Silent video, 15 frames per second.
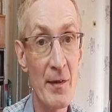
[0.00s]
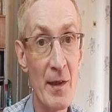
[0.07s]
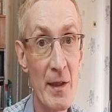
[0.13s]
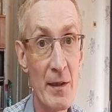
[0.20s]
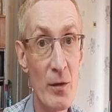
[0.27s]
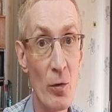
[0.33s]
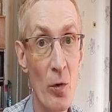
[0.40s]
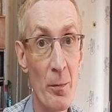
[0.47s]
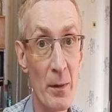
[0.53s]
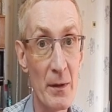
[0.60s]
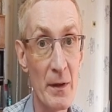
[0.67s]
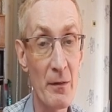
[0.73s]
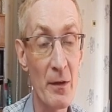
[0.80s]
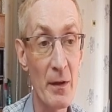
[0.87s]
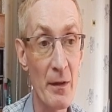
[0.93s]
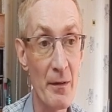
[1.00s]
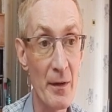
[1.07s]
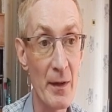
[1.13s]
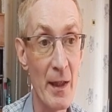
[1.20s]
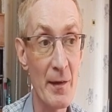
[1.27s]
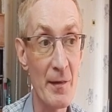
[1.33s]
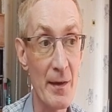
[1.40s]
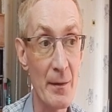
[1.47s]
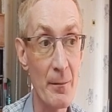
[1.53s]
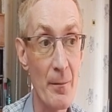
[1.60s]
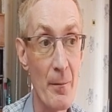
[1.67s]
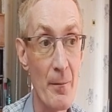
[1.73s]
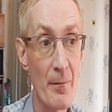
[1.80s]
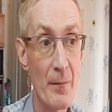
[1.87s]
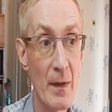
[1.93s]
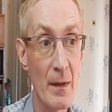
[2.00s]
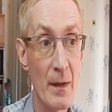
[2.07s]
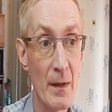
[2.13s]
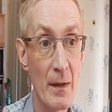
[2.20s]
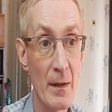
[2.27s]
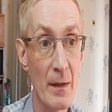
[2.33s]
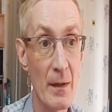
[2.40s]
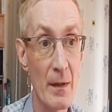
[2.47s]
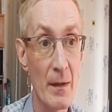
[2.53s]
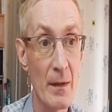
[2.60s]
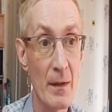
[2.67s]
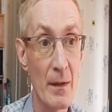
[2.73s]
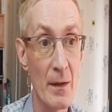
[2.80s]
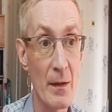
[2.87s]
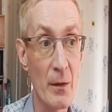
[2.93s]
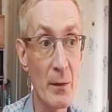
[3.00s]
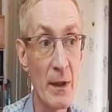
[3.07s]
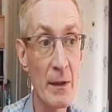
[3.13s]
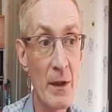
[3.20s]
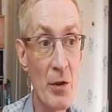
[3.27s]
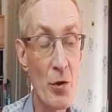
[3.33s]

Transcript: в сети опытного ловеласа. Но надо